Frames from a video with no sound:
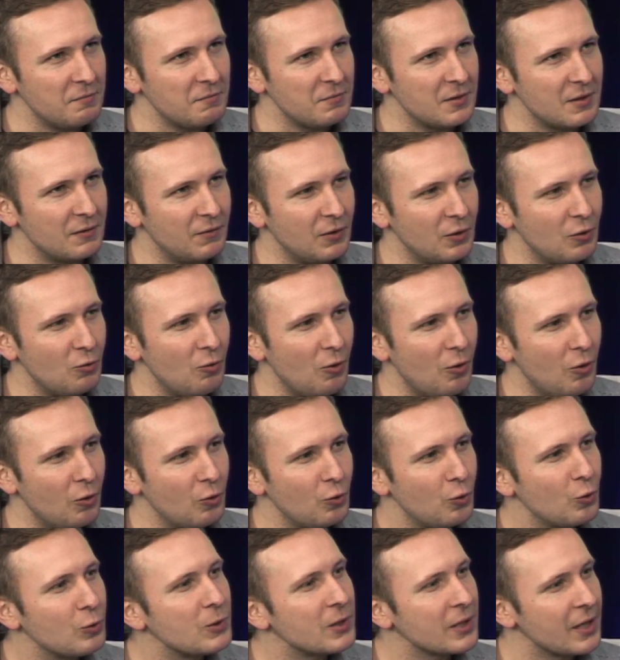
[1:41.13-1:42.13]
zwykło
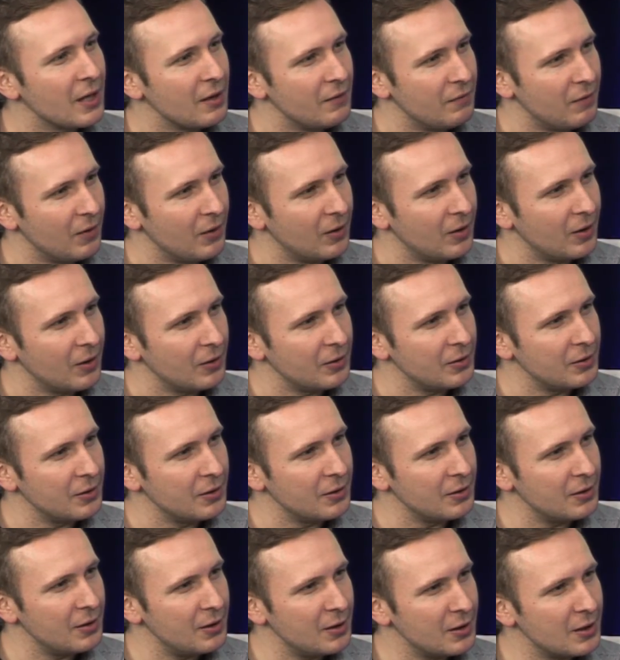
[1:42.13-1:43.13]
ludzkiej
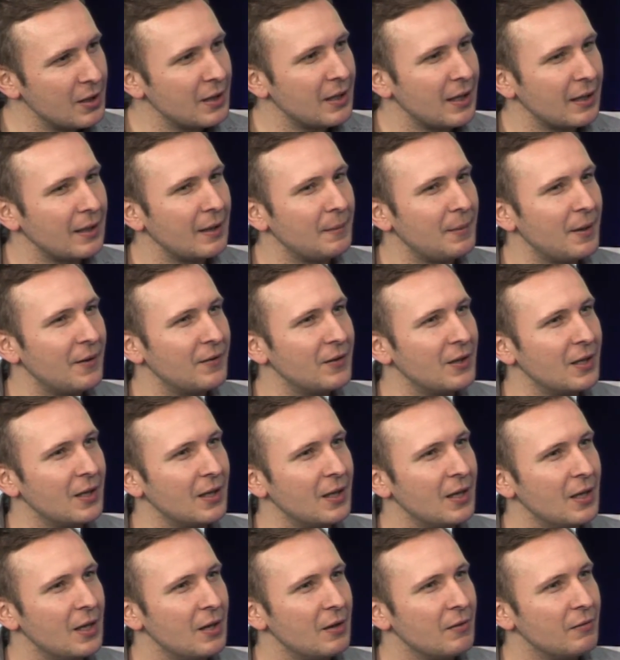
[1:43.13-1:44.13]
wolności, czyli że tak naprawdę
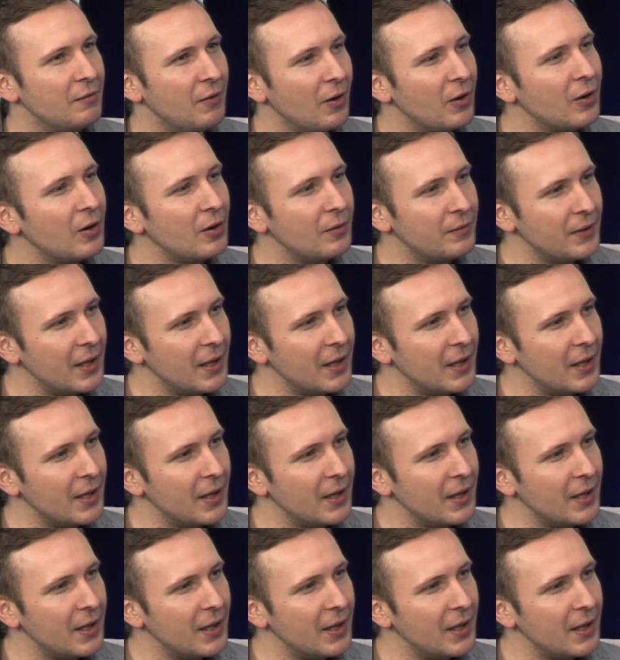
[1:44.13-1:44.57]
wolno